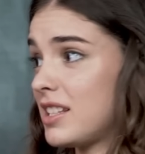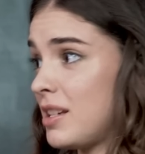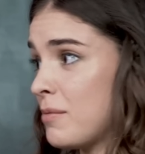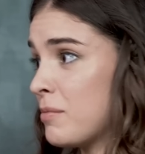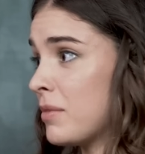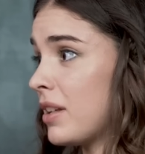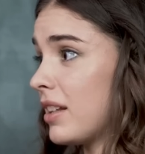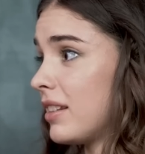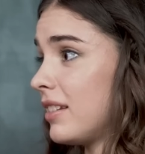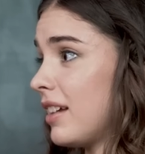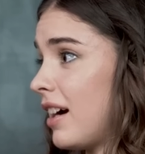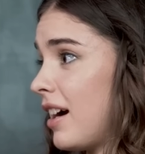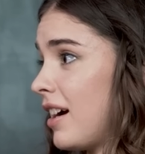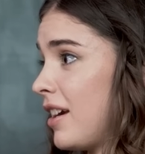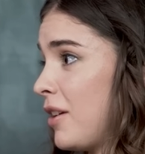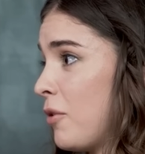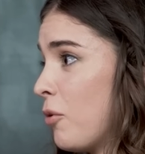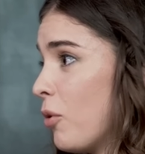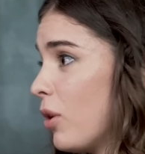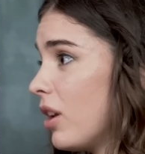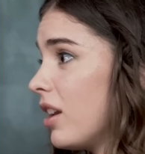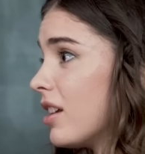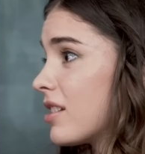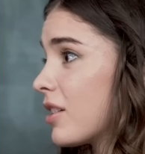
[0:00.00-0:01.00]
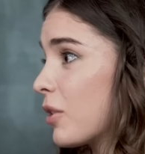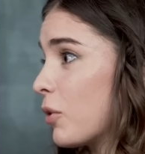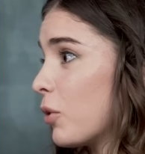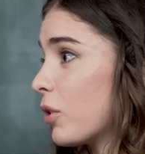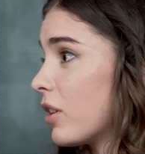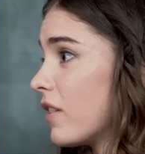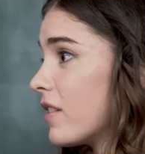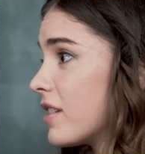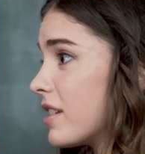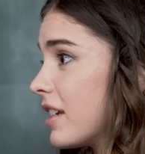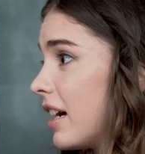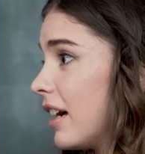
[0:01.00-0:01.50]
темнота, и Оля
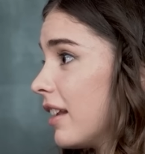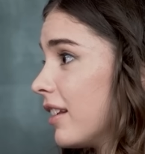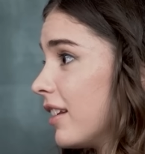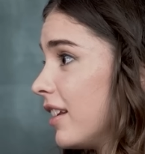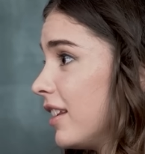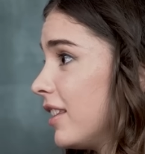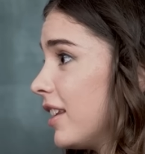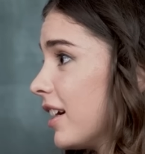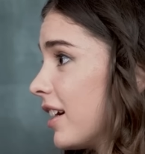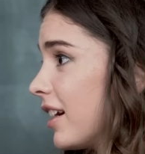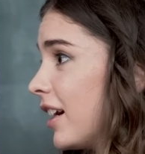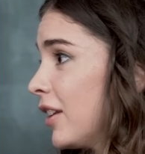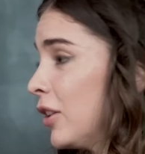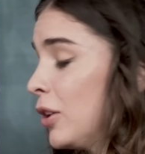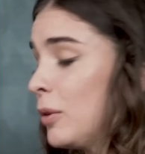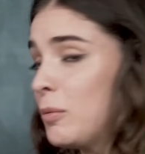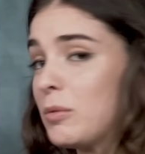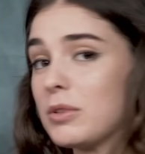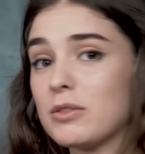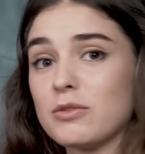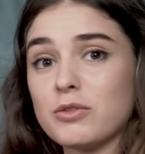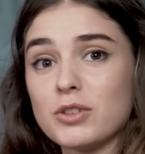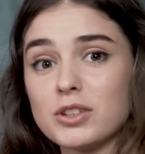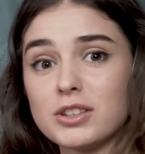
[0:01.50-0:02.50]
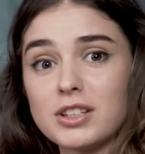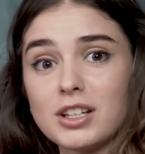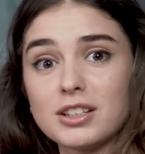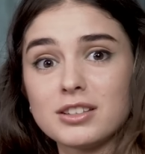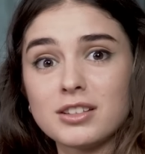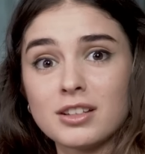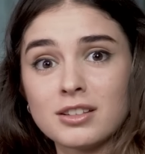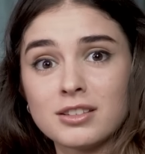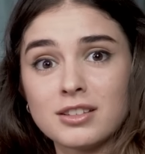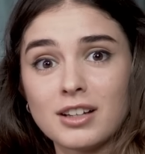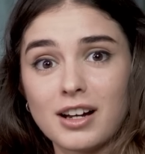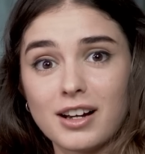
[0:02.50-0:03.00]
заходит в зал и такая думает, вот
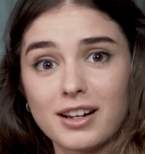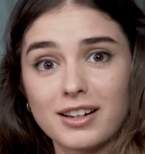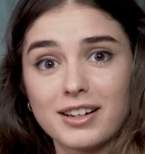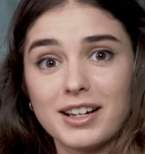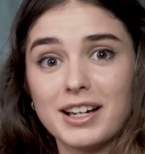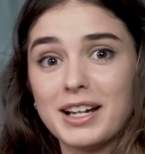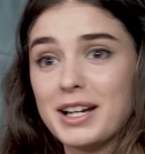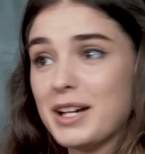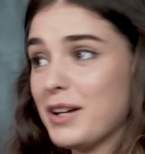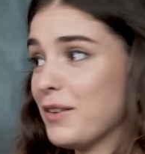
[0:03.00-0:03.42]
это да,